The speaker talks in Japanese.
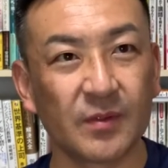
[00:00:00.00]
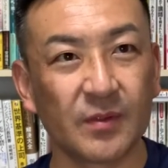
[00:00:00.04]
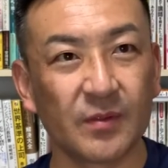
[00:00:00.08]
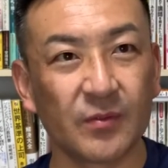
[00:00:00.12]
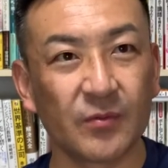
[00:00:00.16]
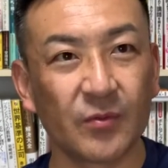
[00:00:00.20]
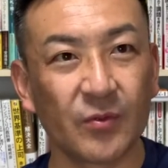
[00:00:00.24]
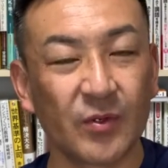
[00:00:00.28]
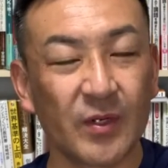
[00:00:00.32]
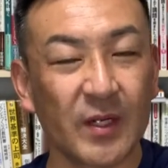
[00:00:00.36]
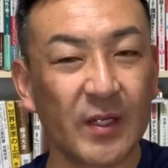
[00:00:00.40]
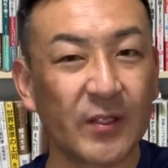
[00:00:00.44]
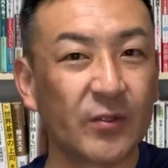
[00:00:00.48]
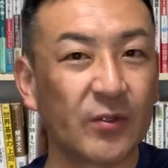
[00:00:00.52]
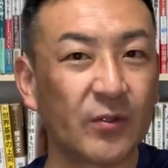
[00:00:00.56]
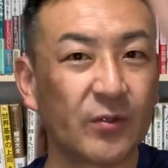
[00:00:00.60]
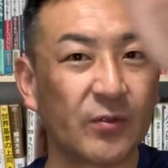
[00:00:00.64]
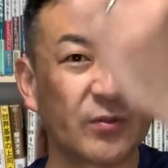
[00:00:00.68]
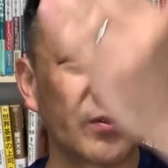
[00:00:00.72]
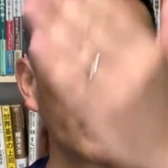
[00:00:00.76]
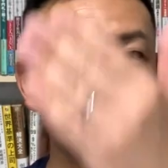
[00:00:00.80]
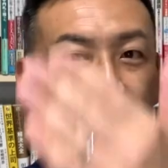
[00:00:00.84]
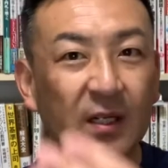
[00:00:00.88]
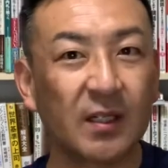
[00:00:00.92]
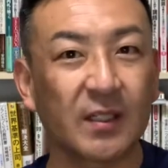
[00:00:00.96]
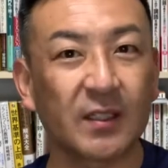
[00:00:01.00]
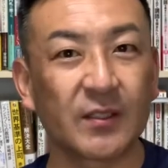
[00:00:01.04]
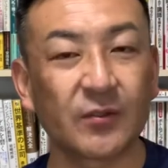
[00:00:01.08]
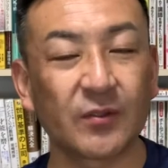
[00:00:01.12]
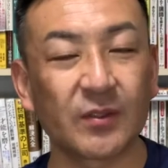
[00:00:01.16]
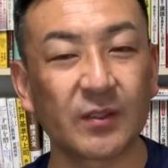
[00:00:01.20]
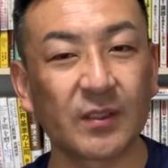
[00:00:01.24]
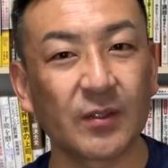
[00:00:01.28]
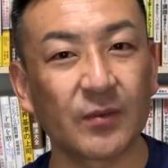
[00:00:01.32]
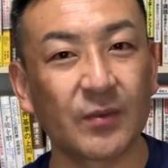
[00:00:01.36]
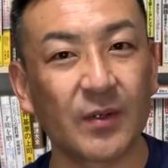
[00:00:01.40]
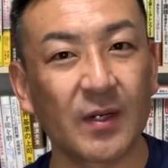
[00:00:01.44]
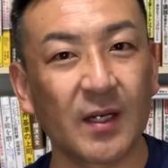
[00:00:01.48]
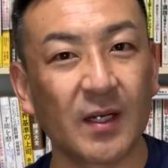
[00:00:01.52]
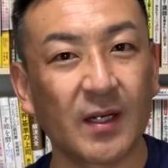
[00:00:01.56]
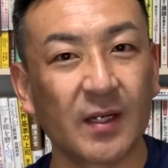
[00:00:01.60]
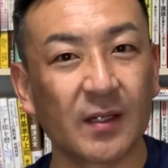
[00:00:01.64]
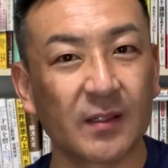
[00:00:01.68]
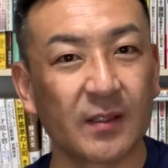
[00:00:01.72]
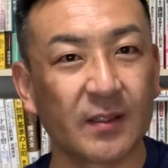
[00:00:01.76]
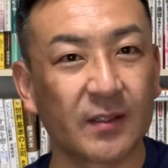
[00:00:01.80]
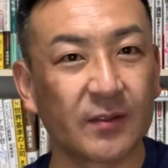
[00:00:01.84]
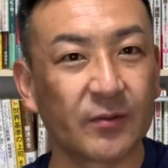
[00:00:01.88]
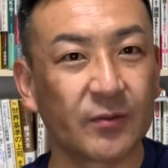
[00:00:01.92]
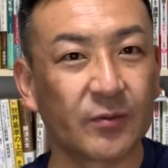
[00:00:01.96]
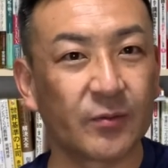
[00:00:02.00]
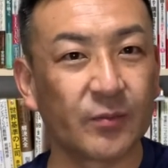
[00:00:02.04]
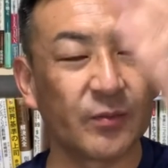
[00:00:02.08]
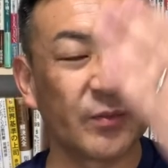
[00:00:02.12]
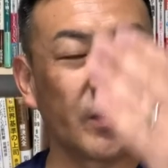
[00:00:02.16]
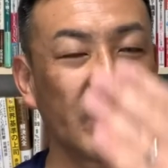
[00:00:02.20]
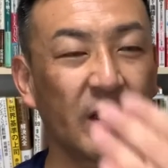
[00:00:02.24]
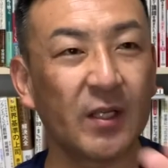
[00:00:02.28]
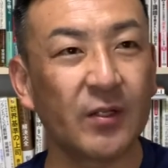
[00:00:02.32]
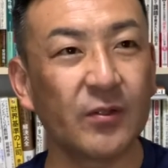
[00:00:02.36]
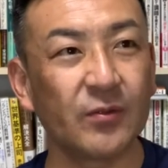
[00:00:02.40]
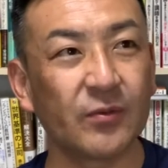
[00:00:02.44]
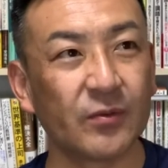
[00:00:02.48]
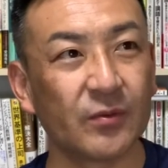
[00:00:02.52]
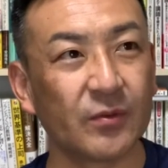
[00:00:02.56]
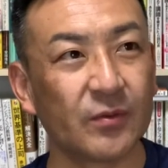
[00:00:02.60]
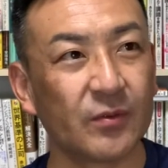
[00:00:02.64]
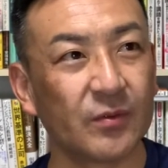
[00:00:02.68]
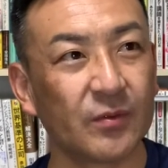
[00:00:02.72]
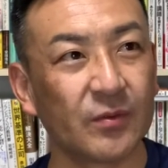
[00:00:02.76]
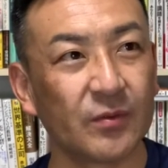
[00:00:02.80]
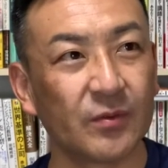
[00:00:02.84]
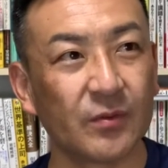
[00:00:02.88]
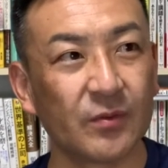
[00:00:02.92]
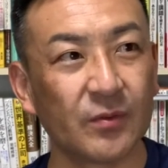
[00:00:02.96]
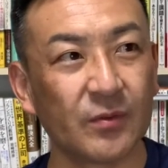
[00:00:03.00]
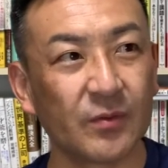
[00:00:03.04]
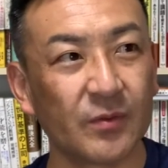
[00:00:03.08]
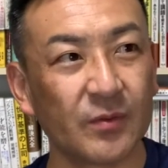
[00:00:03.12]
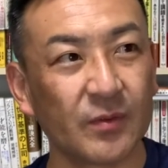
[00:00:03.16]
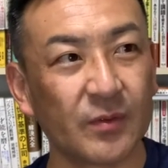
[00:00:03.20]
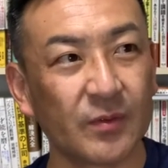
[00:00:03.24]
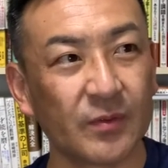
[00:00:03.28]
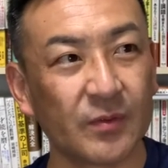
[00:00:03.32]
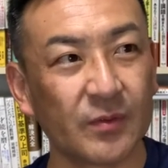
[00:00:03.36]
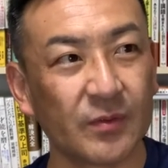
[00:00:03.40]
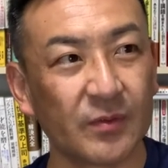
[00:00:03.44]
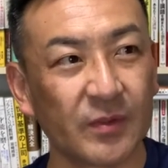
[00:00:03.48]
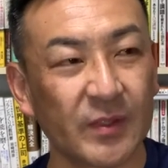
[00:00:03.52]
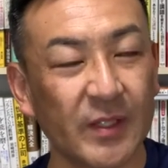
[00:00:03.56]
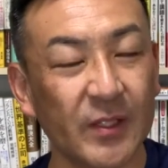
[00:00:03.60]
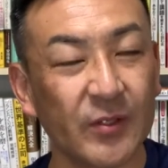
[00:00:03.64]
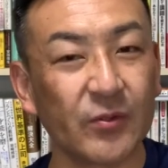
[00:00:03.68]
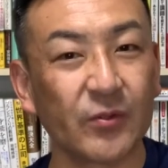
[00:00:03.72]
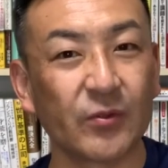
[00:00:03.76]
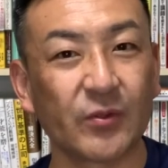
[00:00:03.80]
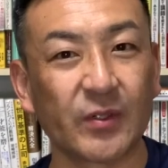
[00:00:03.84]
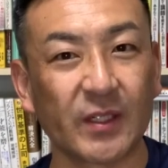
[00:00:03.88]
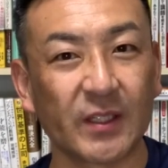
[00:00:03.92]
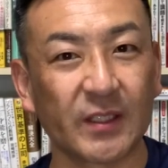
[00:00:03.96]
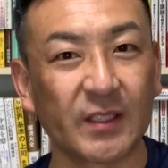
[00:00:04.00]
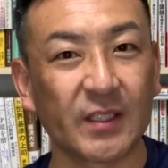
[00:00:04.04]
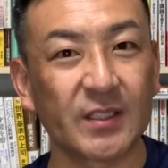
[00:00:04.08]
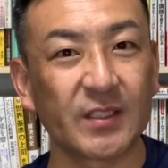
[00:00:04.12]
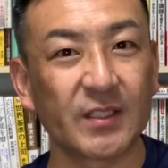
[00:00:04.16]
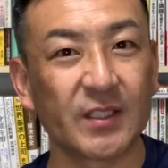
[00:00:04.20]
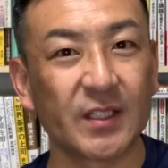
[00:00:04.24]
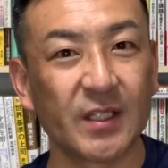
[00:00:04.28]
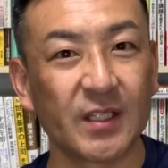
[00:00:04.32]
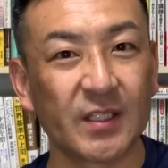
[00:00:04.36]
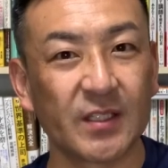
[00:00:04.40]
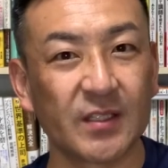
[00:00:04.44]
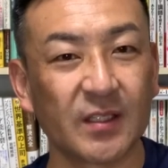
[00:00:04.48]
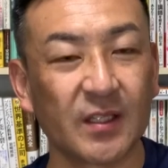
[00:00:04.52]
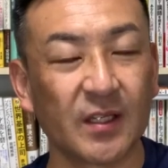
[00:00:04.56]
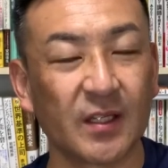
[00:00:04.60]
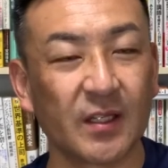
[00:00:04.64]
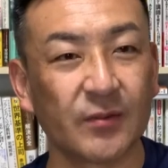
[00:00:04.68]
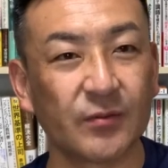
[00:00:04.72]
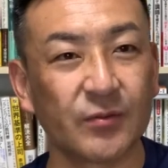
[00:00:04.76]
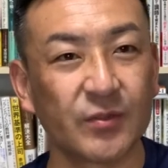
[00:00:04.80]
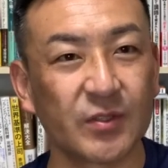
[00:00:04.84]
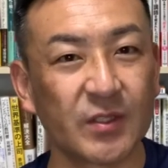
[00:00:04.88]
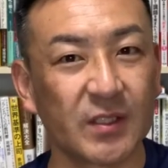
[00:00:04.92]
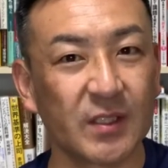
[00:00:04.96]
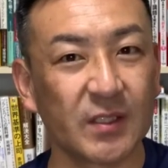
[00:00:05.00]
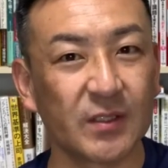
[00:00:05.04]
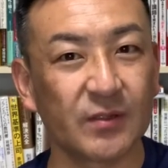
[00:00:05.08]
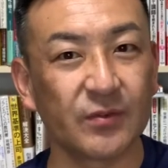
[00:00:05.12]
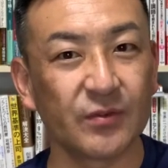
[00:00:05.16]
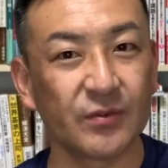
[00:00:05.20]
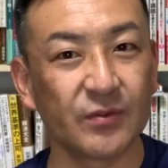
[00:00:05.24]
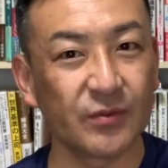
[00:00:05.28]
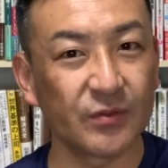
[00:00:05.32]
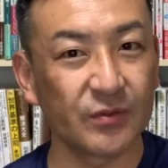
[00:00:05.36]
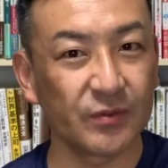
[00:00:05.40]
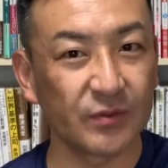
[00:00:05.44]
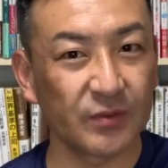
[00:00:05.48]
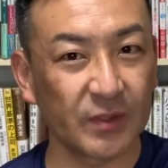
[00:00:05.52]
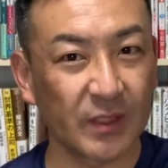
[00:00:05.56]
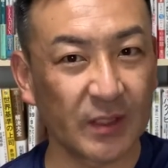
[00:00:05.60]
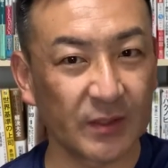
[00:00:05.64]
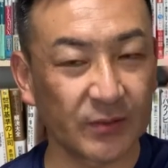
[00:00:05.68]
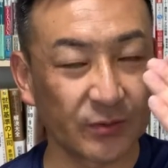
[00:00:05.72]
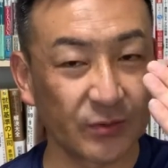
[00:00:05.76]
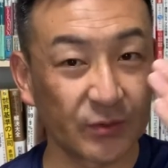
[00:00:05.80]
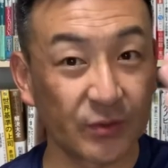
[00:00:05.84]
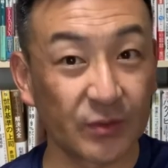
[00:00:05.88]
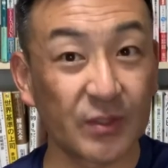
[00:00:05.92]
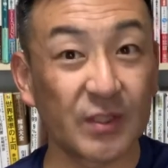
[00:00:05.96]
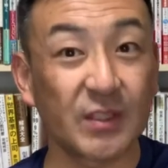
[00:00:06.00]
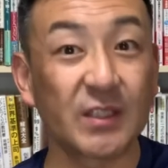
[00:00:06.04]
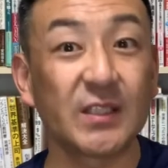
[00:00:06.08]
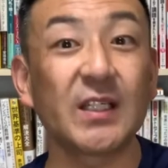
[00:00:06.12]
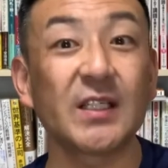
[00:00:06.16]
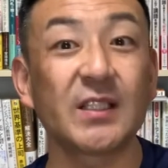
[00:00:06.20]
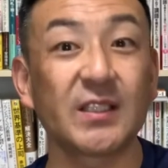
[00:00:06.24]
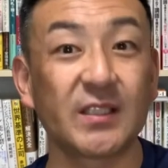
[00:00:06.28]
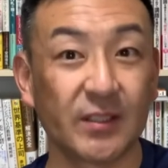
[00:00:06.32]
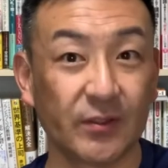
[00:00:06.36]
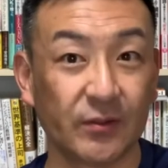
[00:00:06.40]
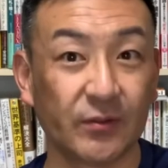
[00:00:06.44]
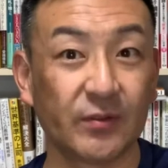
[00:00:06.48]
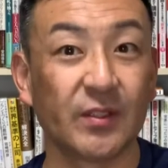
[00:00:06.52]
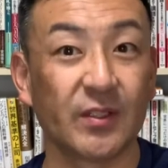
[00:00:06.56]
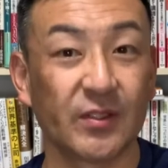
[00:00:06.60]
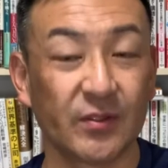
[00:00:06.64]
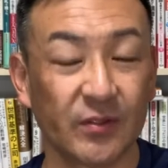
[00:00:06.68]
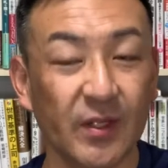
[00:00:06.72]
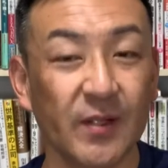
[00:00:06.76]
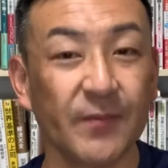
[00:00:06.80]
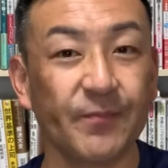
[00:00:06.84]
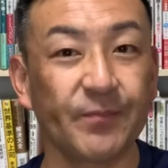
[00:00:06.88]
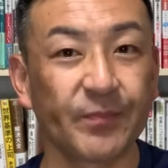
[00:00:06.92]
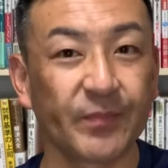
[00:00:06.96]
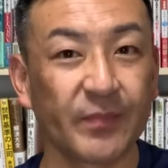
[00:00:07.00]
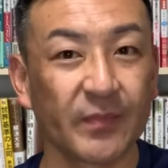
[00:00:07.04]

オンラインの参加の方はあの見える出るような形でですねうちあの映し出してるんですよね。